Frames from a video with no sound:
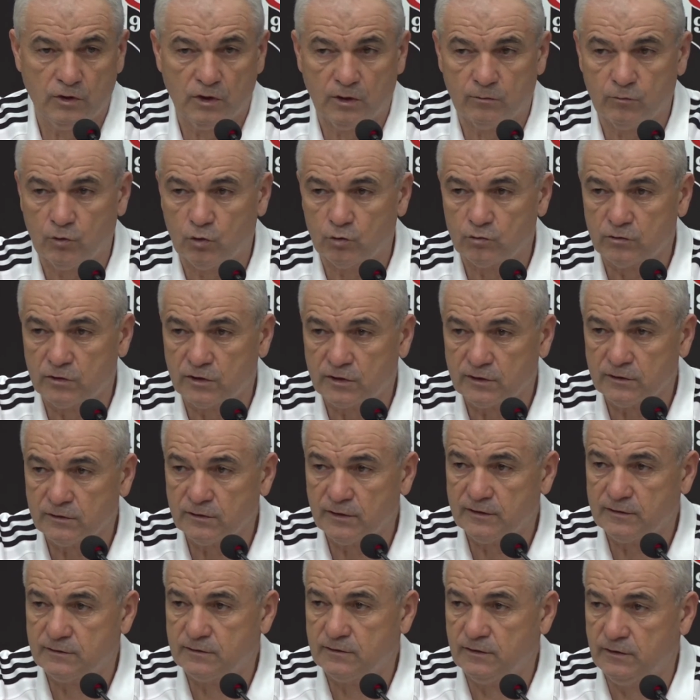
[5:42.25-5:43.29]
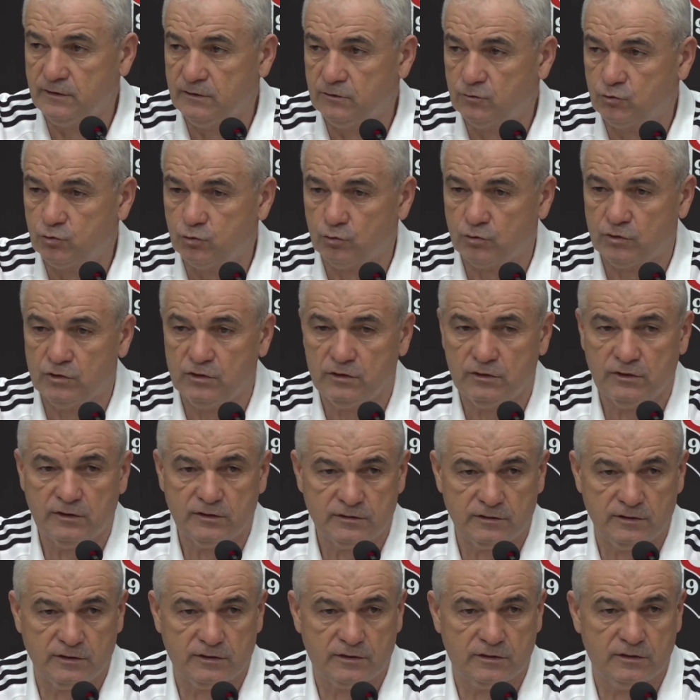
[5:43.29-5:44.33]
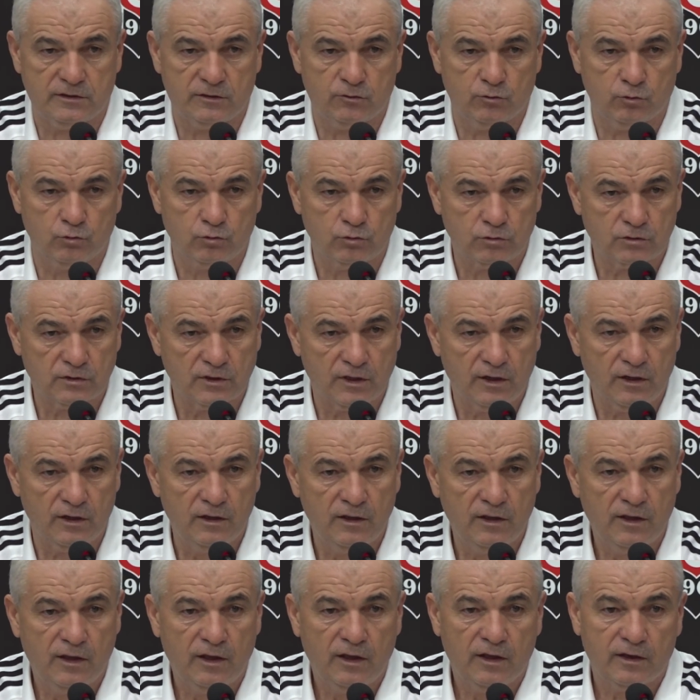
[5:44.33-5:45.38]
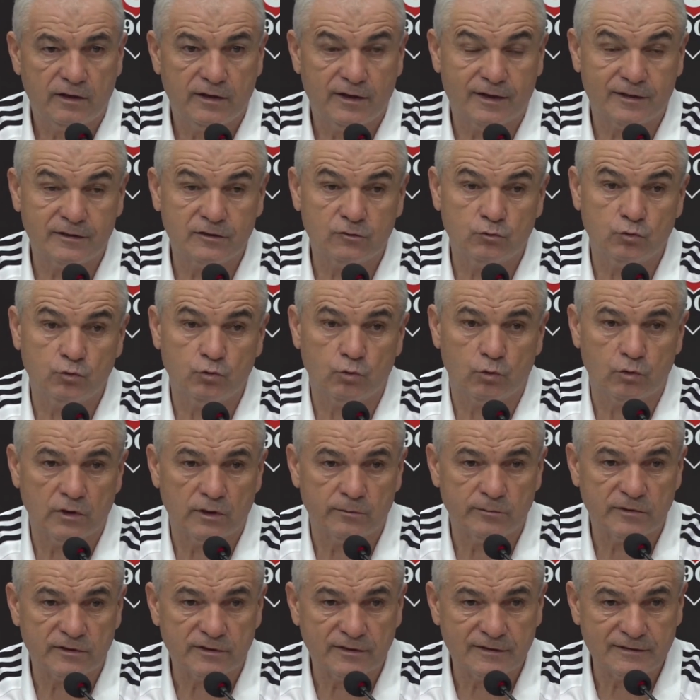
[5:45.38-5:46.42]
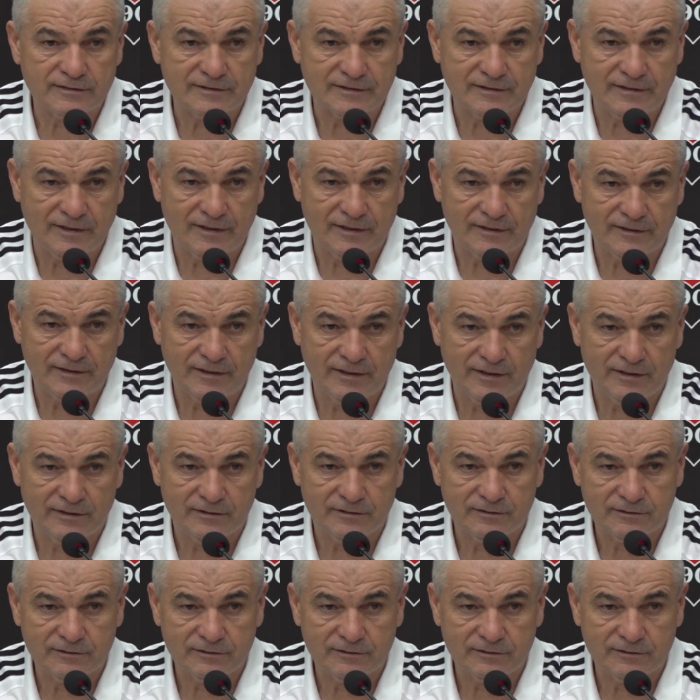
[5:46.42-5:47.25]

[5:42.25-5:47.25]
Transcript: Ama onların desteği çok iyi destekleri olursa yani yuhlamadan ziyade